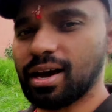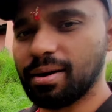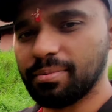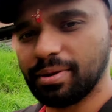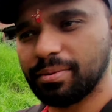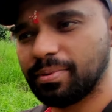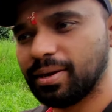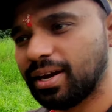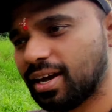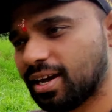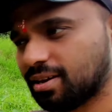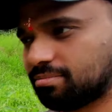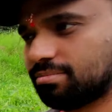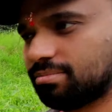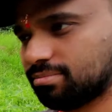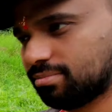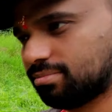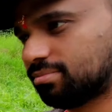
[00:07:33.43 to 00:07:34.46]
अभी भी ये
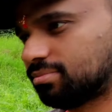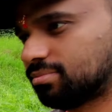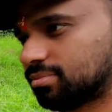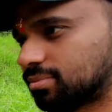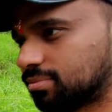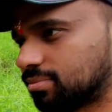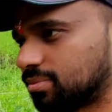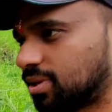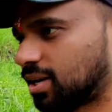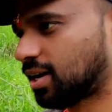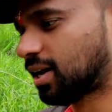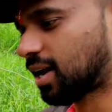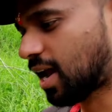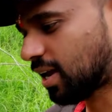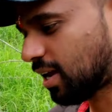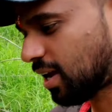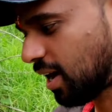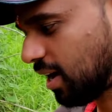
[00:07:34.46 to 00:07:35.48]
लग
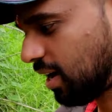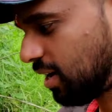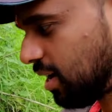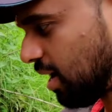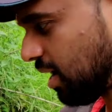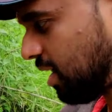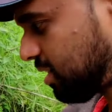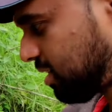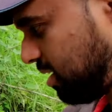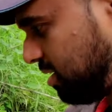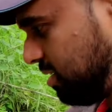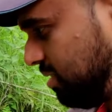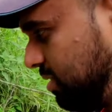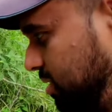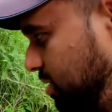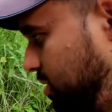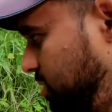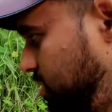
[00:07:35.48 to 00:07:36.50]
रहा है कि करंट लगा था
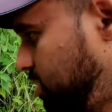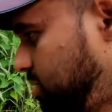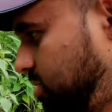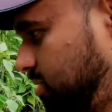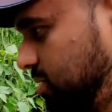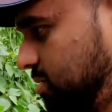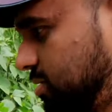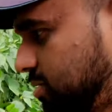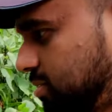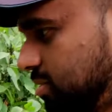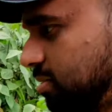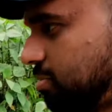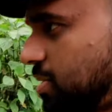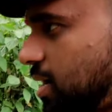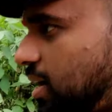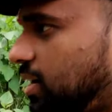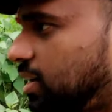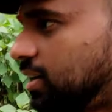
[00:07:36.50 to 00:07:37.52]

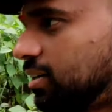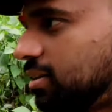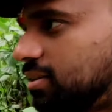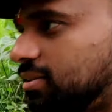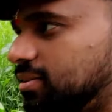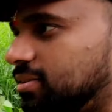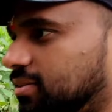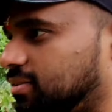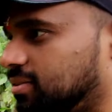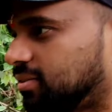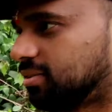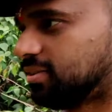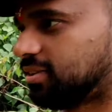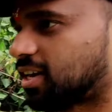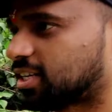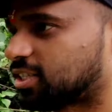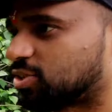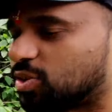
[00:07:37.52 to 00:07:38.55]
भाई
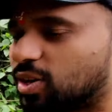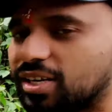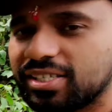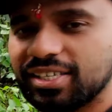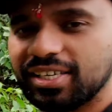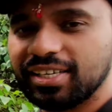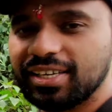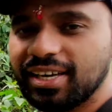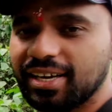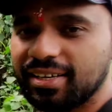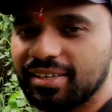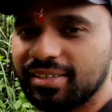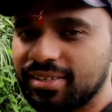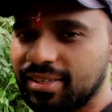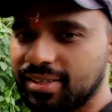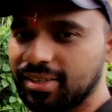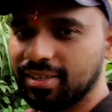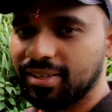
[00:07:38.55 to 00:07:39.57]
नेचुरल चीज़ है
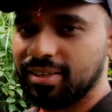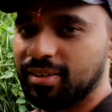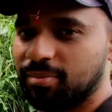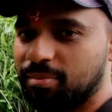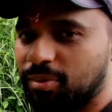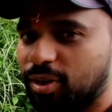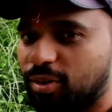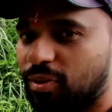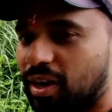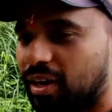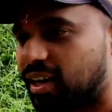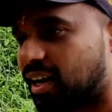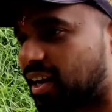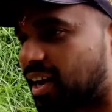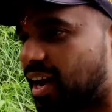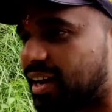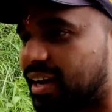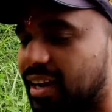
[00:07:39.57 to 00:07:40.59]
भगवान
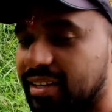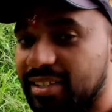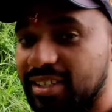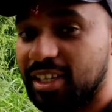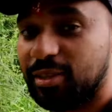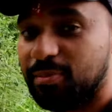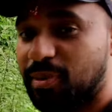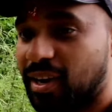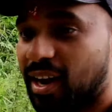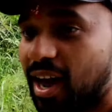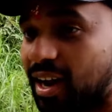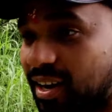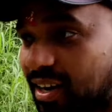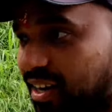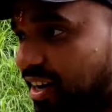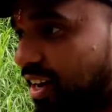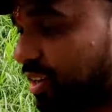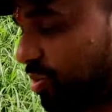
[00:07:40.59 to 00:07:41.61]
ने क्या क्या चीज़ बना
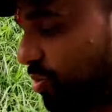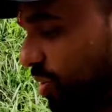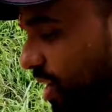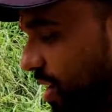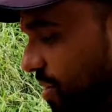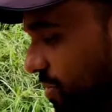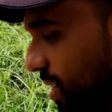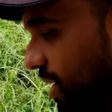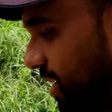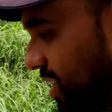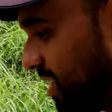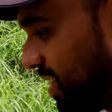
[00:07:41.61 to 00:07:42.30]
रखी है दुनिया में